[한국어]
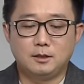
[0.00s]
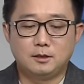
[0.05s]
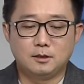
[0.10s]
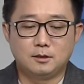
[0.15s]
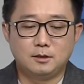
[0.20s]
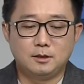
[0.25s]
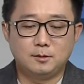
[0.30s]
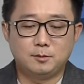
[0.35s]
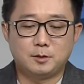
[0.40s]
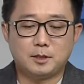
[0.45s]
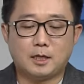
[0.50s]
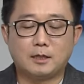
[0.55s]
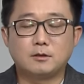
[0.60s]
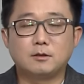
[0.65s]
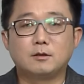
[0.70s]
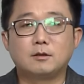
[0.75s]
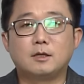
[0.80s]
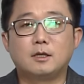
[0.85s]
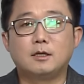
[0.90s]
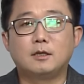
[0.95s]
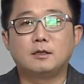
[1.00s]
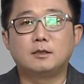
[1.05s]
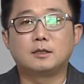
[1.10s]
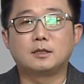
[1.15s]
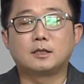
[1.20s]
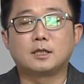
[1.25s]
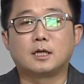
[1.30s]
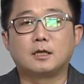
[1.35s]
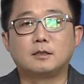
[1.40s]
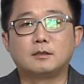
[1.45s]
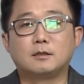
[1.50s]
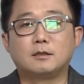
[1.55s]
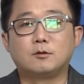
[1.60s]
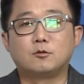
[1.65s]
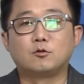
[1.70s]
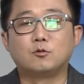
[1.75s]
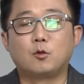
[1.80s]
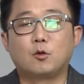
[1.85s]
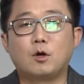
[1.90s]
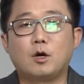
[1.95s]
2024년에 이제 자기들이
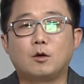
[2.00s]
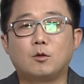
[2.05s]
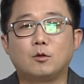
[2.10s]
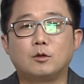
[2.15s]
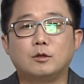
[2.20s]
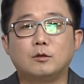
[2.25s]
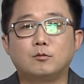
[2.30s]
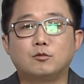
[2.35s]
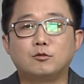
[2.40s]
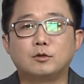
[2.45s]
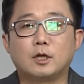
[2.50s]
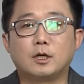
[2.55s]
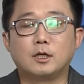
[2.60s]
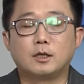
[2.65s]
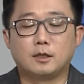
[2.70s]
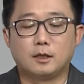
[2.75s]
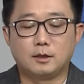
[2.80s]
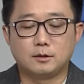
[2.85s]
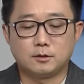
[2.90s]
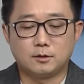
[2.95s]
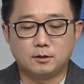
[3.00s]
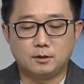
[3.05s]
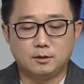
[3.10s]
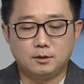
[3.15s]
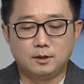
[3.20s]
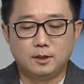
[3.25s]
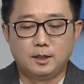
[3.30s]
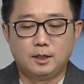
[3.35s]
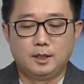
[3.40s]
주목하고 있는 분야에 대해서